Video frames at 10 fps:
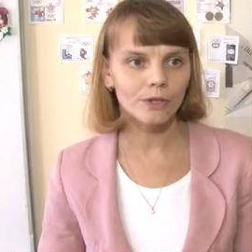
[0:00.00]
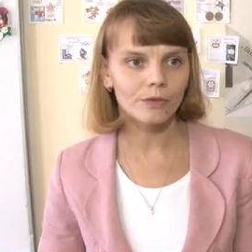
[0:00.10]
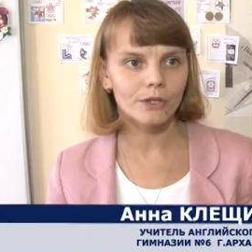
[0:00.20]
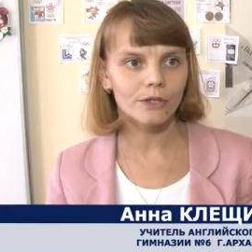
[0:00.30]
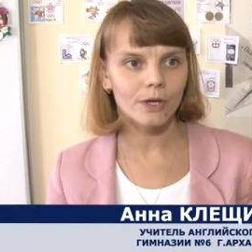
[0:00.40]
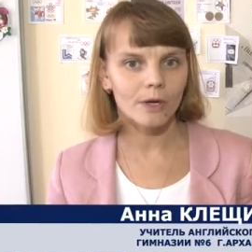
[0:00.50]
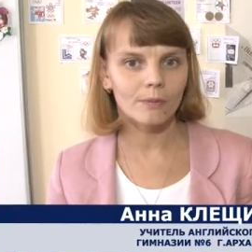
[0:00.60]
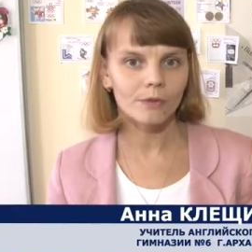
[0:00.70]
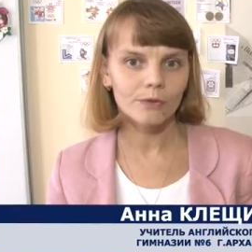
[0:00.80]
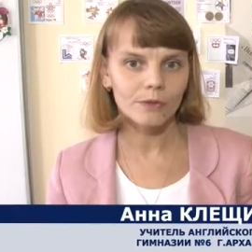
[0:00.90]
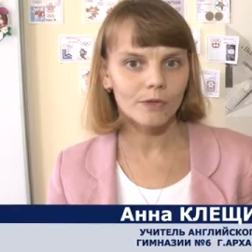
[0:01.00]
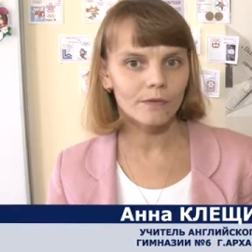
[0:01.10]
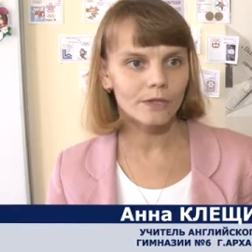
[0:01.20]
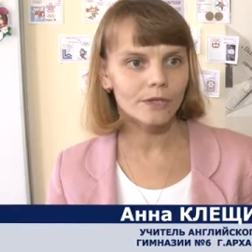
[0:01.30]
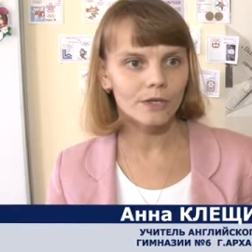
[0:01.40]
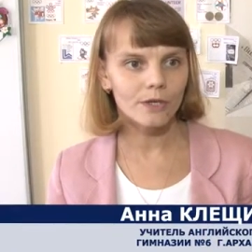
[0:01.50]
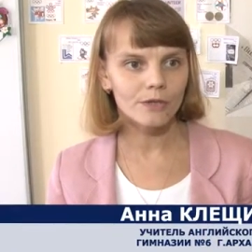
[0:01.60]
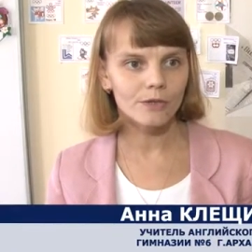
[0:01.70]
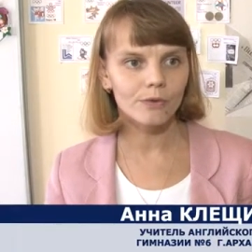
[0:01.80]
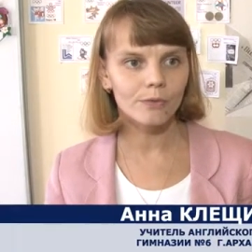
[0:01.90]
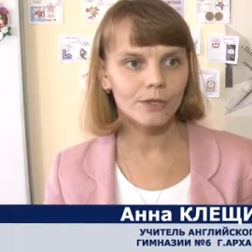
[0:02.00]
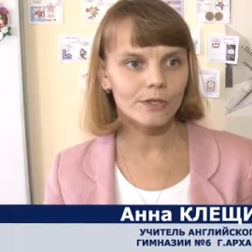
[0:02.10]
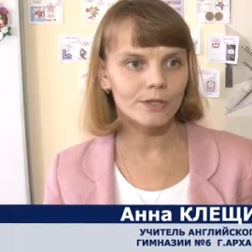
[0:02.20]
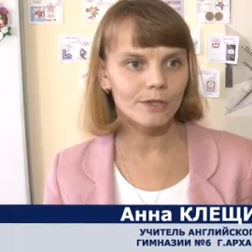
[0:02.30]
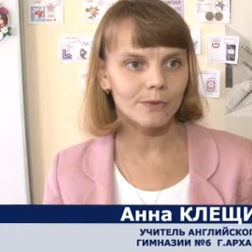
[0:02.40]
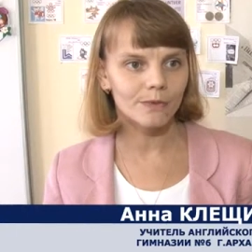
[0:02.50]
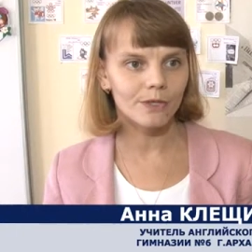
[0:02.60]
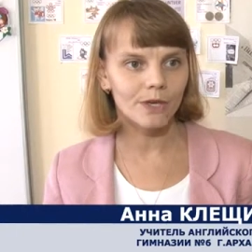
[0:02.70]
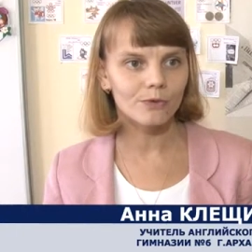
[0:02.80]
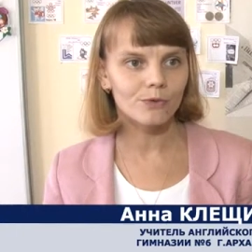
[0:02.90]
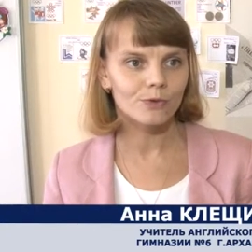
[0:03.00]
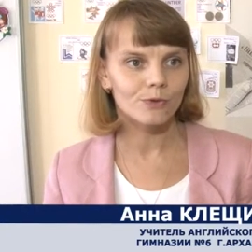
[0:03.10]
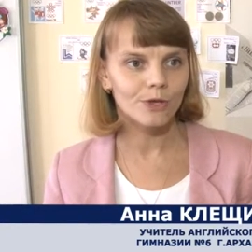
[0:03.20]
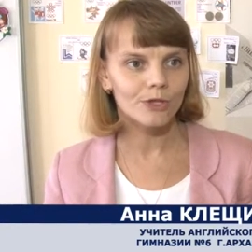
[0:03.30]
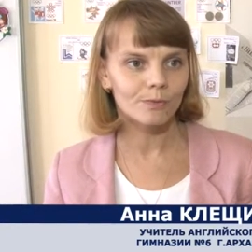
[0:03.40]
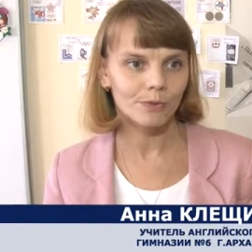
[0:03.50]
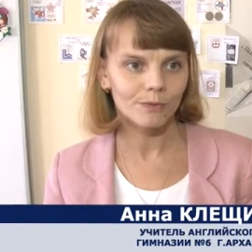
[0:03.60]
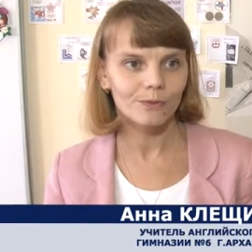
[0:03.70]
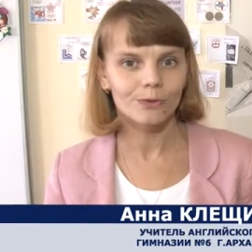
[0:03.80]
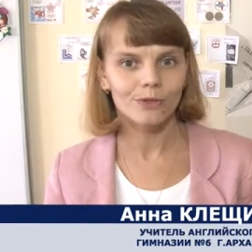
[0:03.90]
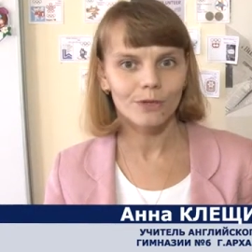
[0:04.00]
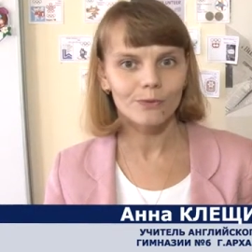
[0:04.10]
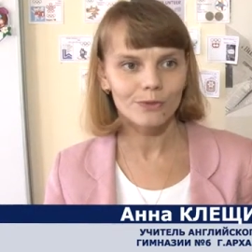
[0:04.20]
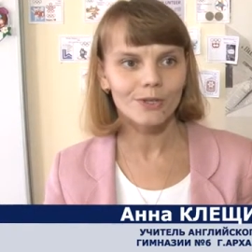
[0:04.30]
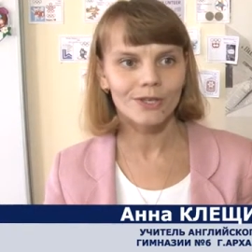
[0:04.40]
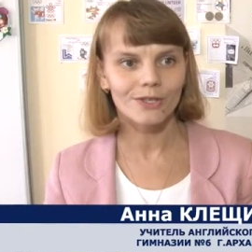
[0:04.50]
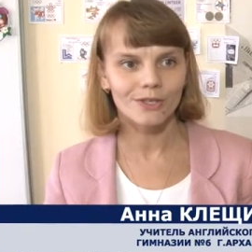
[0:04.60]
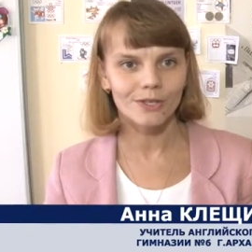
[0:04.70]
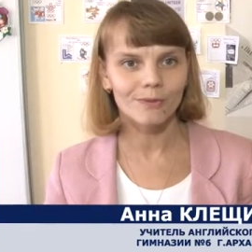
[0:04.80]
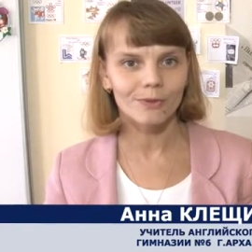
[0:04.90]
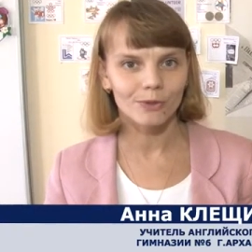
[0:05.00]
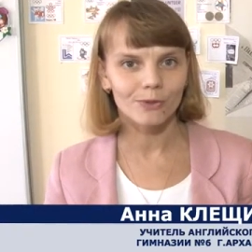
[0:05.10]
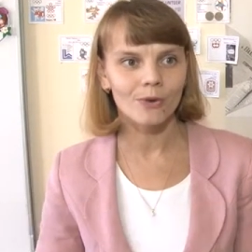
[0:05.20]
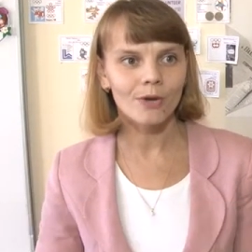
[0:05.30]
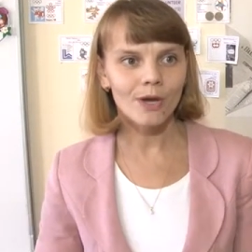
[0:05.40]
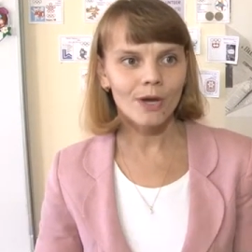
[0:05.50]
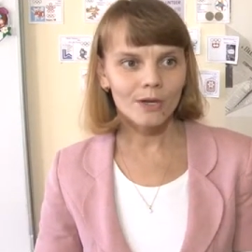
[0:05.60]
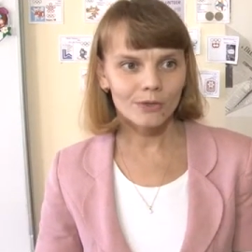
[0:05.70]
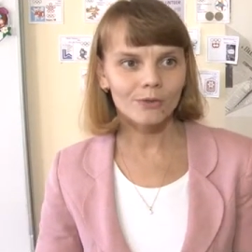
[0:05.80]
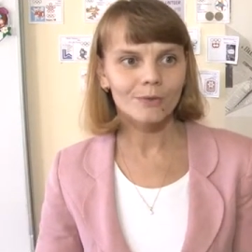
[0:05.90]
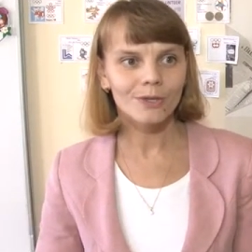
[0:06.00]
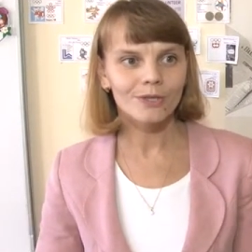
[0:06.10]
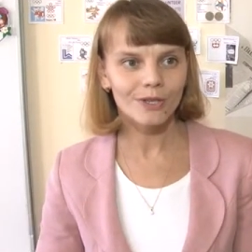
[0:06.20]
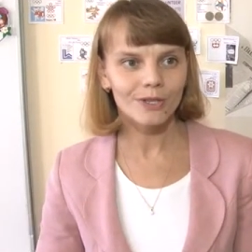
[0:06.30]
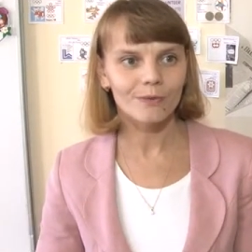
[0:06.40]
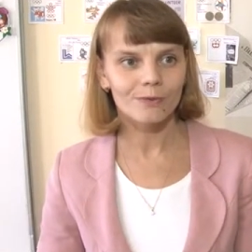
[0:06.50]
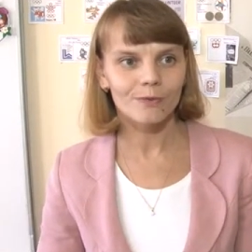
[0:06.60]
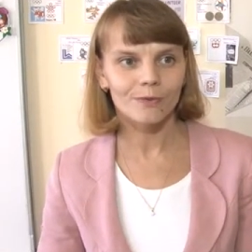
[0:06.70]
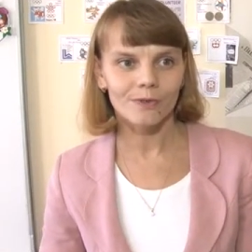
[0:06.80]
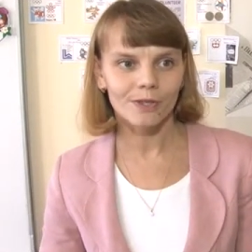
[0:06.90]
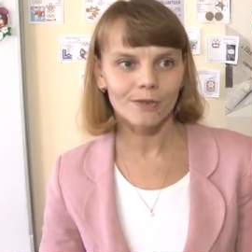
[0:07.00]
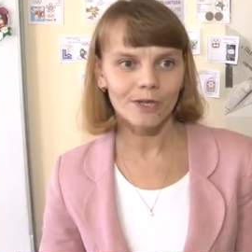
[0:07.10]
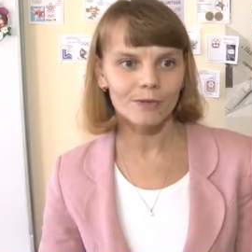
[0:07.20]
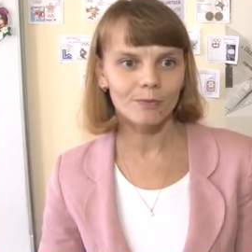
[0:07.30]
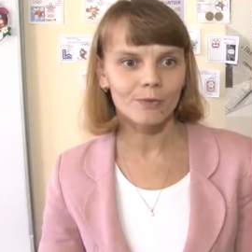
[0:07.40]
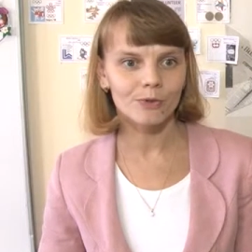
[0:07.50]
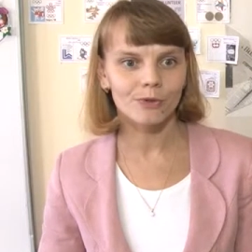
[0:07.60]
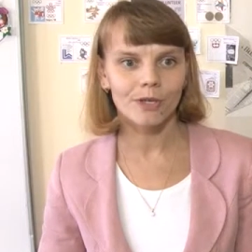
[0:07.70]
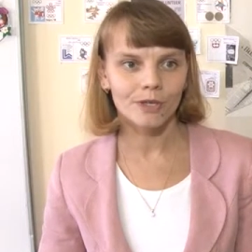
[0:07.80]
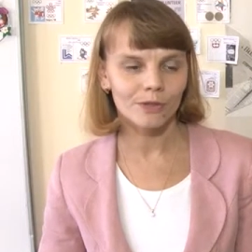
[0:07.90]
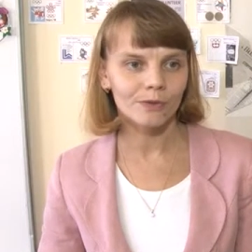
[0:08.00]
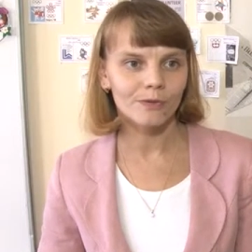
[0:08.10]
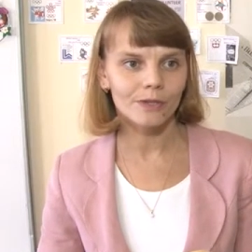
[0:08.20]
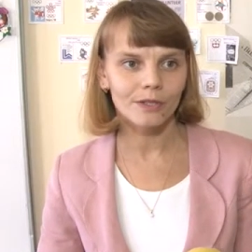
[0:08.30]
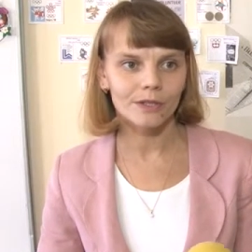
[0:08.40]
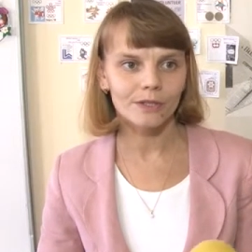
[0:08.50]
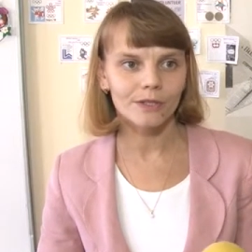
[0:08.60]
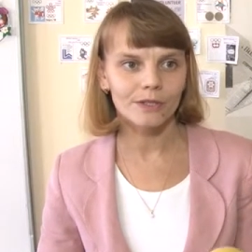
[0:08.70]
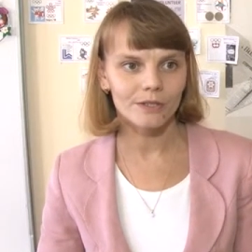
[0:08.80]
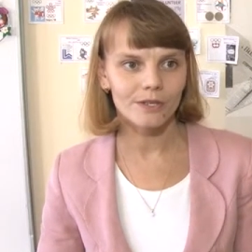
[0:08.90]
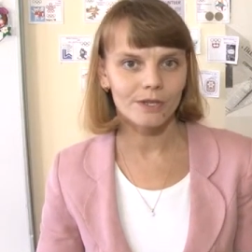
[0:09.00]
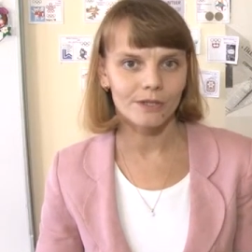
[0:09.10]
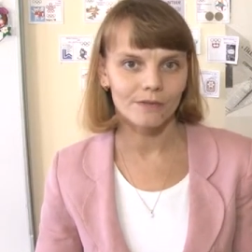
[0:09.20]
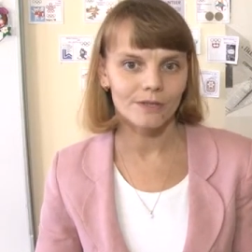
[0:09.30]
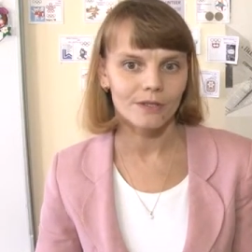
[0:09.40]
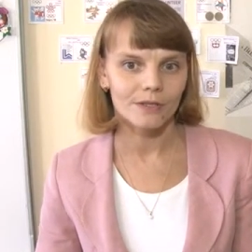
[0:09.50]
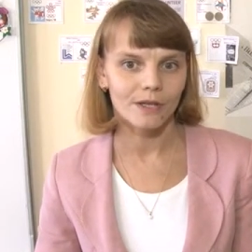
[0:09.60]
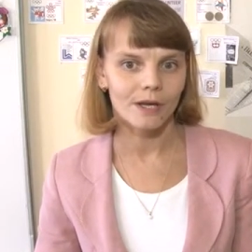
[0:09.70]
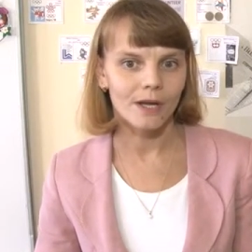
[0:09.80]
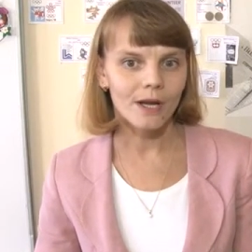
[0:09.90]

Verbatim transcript: говорить об уровне владения языком, если не проверять устную речь, потому что устная речь – это именно то, что мы и делаем, собственно говоря, с помощью как родного, так и иностранного языка.